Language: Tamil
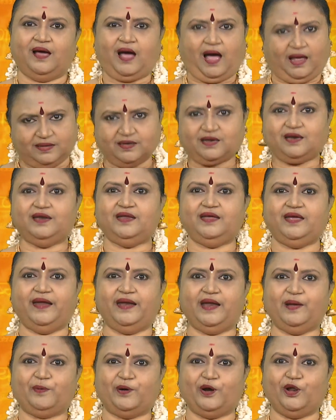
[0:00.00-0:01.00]
அதுக்கு நீ
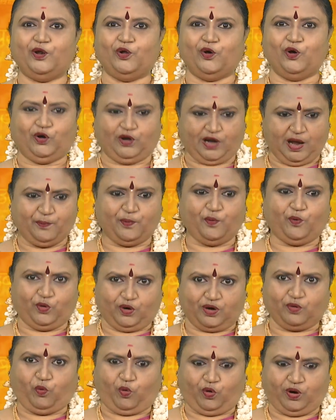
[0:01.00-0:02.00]
என்ன பண்ணணும் நான் இப்போ ஒன்
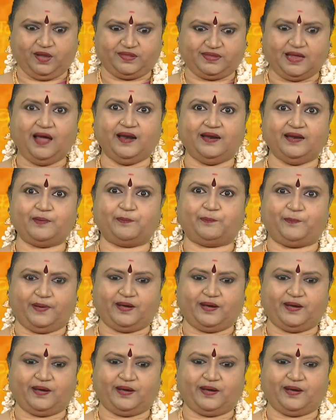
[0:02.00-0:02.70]
ஒன்றை தான்